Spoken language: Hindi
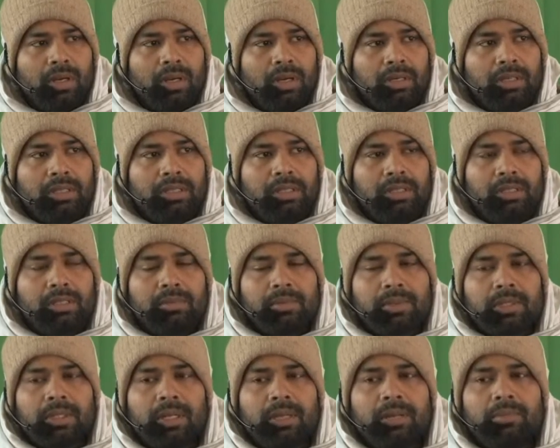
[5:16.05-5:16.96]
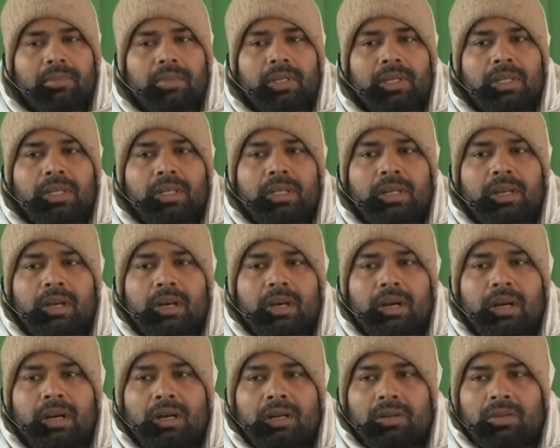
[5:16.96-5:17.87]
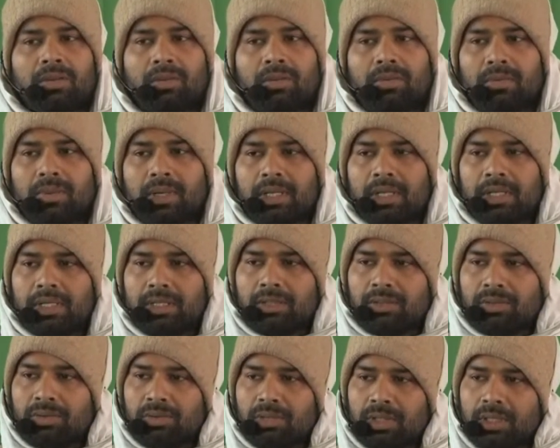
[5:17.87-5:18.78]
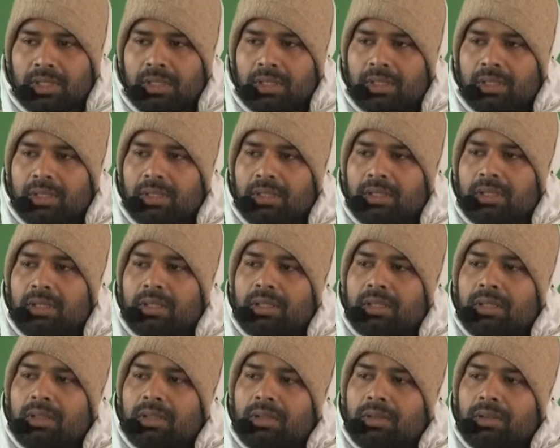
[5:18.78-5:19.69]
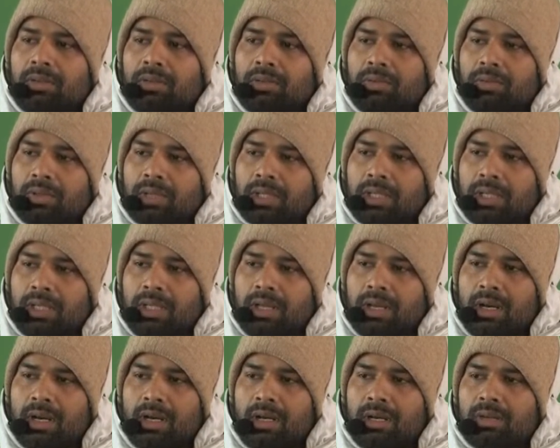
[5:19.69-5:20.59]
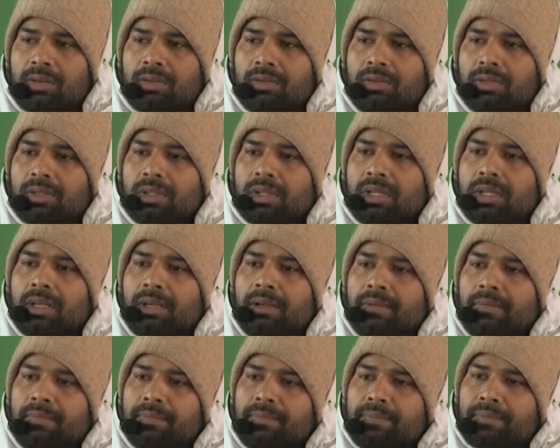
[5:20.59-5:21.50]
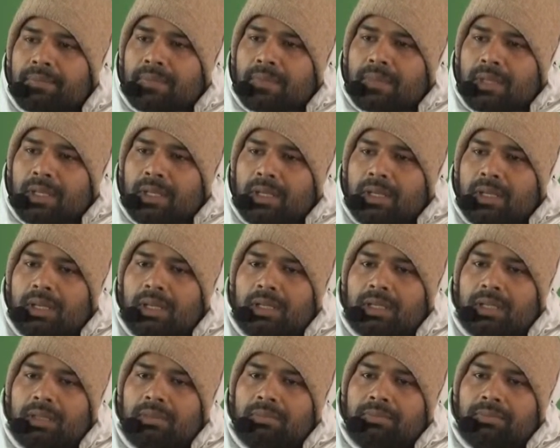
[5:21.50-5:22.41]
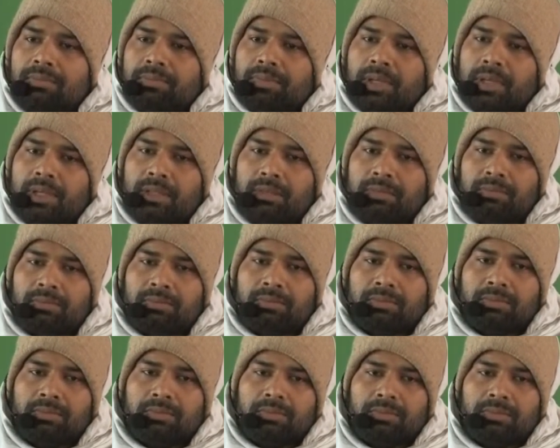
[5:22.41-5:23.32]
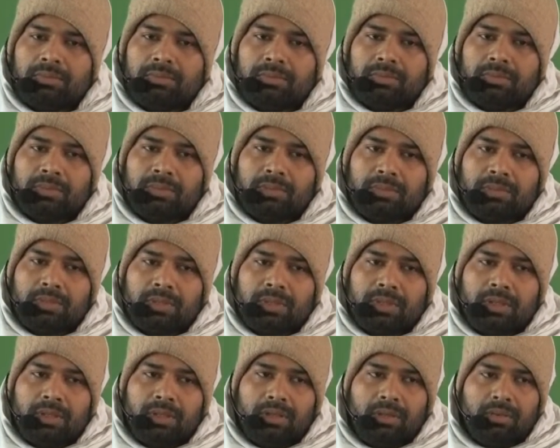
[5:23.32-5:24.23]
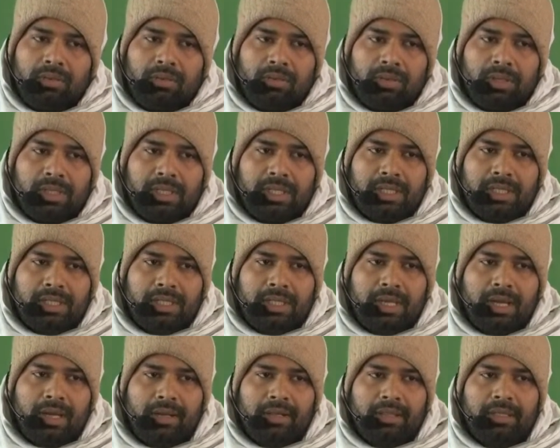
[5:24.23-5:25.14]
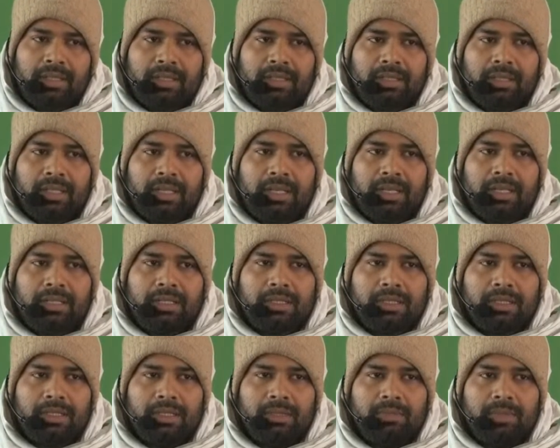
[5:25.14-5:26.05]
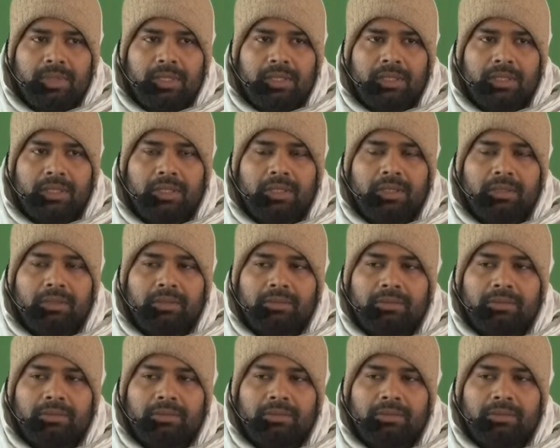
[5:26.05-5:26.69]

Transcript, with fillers: अक्षण बताम यानी आँखों वाले जो हैं उनकी आँखों का इदम फलम उनकी सार्थकता इसी में है